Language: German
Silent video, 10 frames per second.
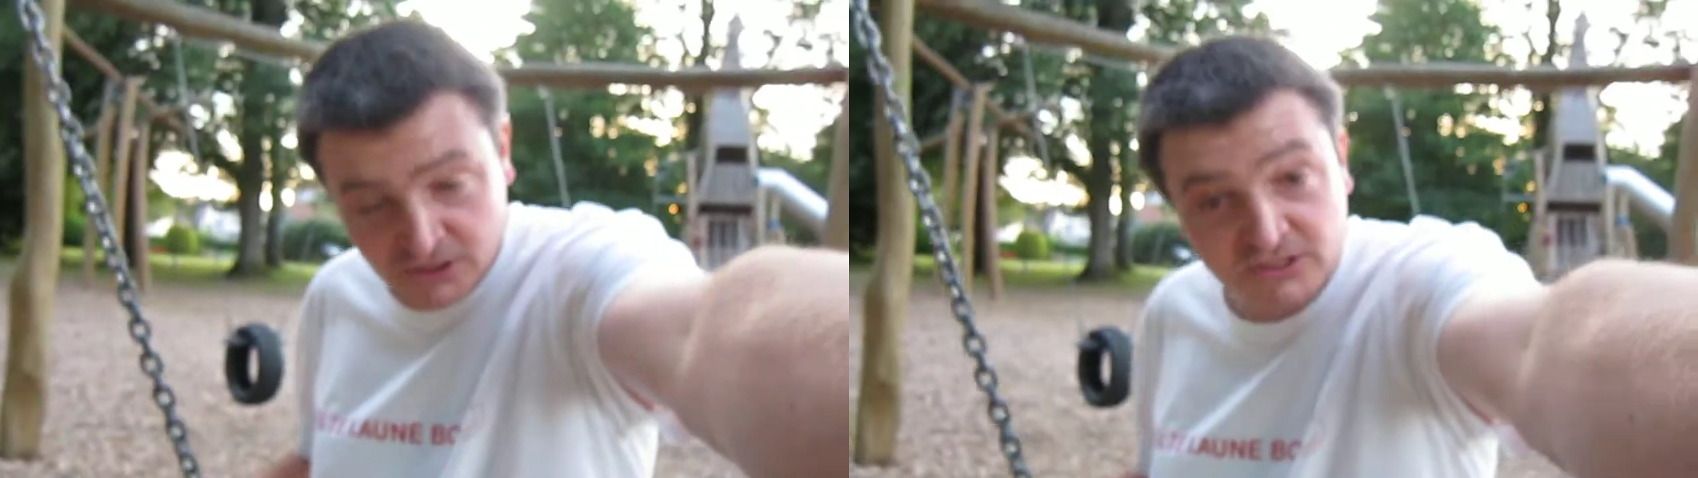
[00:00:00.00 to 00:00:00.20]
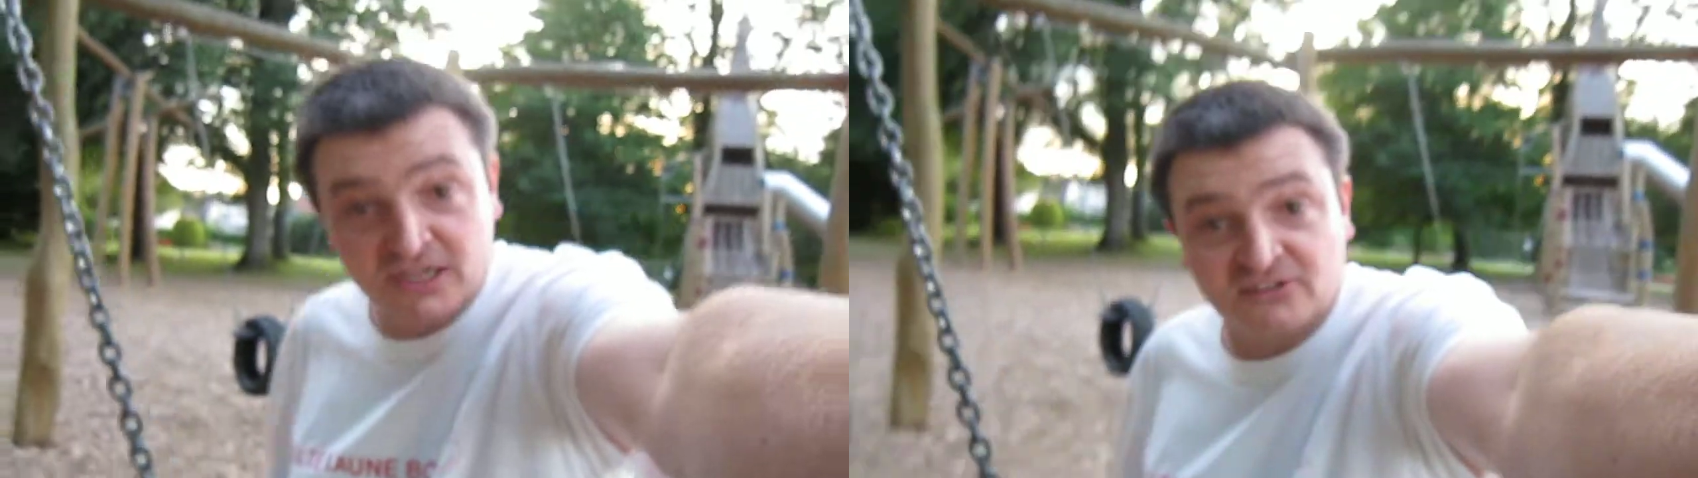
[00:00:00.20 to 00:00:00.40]

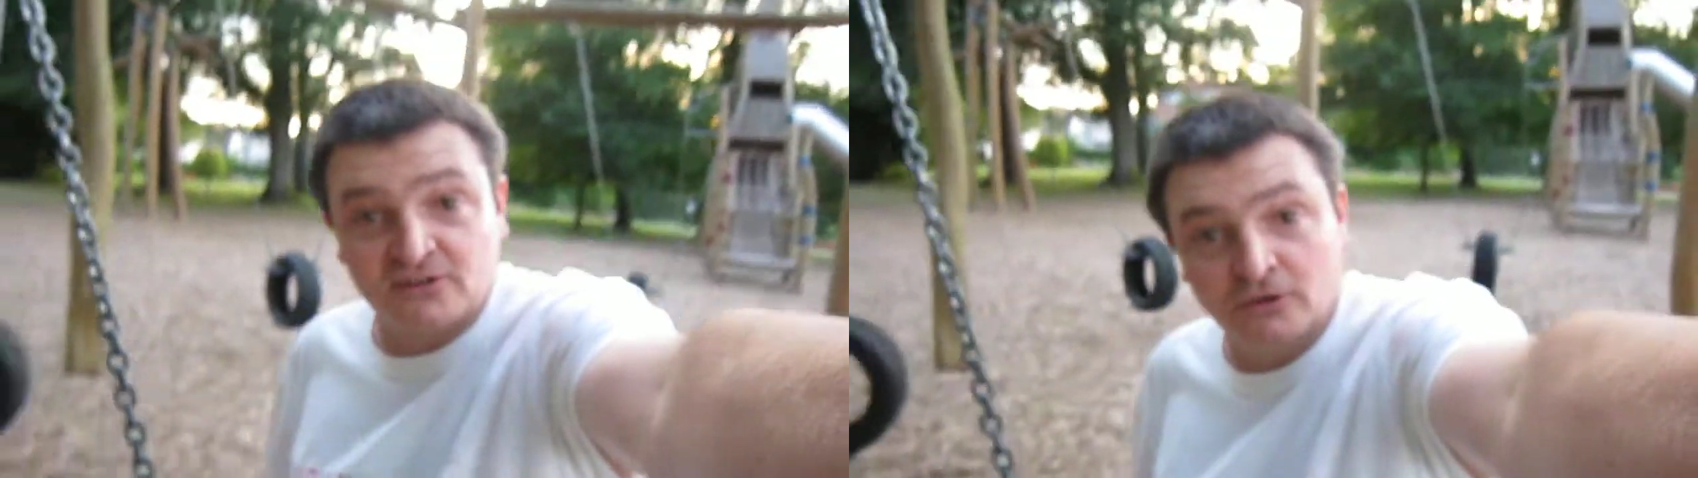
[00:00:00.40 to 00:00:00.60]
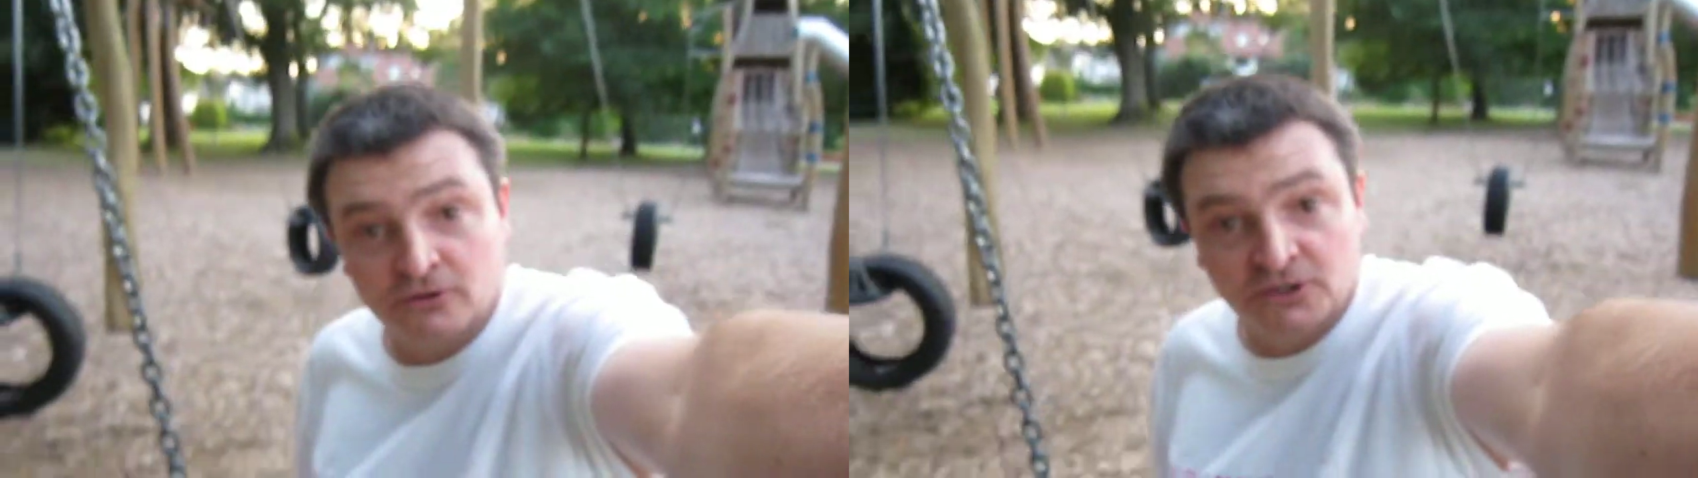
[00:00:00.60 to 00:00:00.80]
das
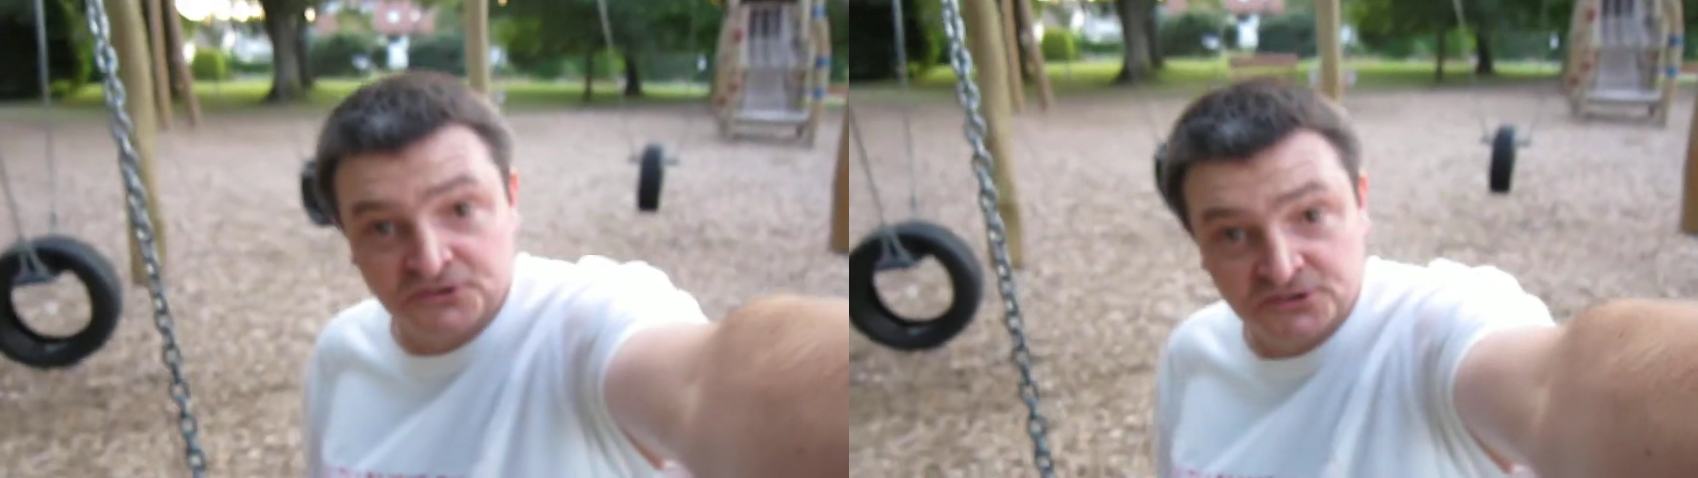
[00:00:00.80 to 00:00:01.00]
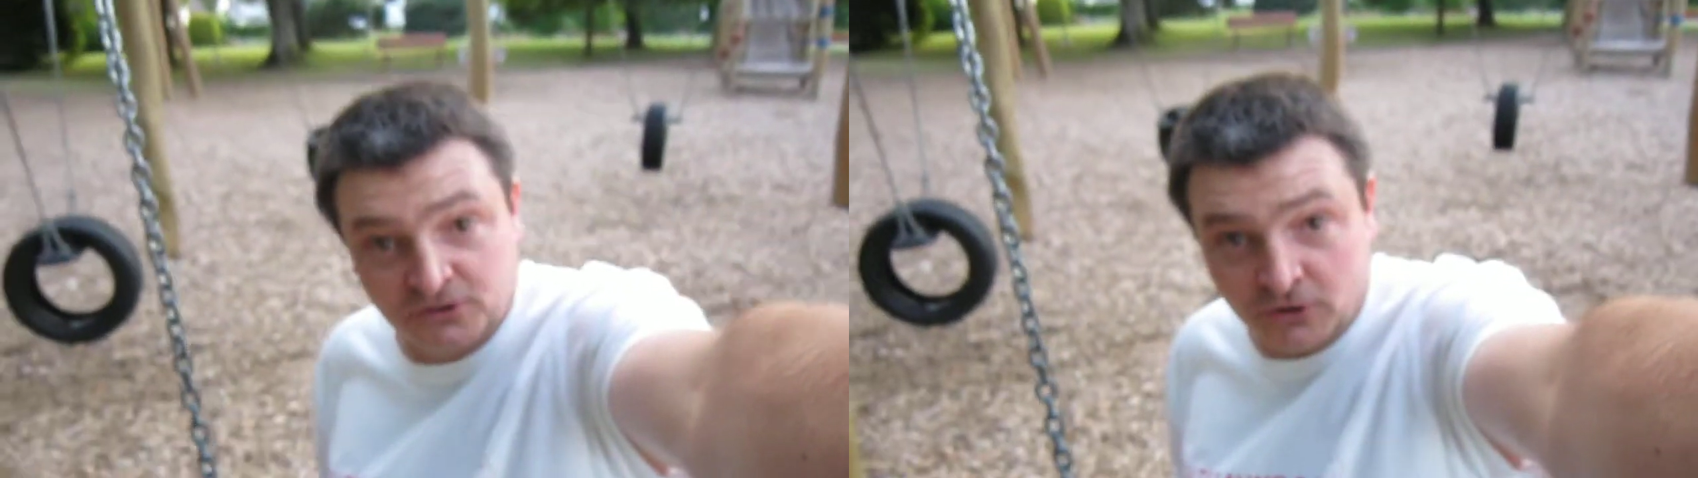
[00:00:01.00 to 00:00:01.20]
lockert
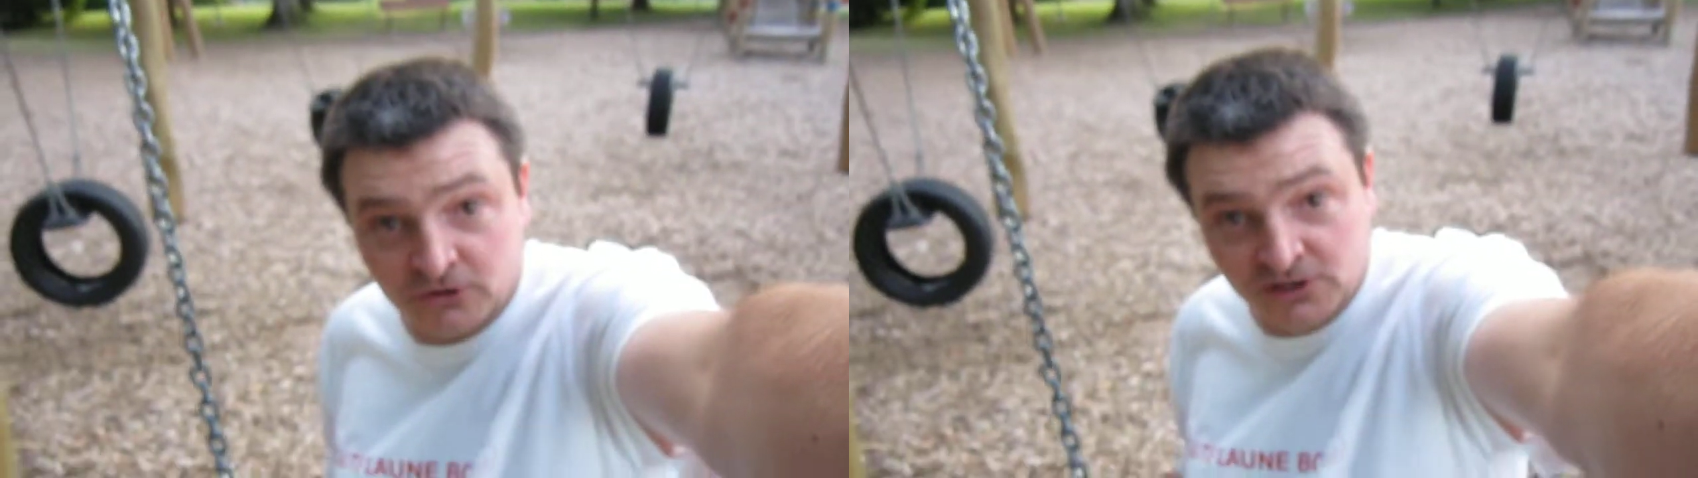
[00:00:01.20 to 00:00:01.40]
doch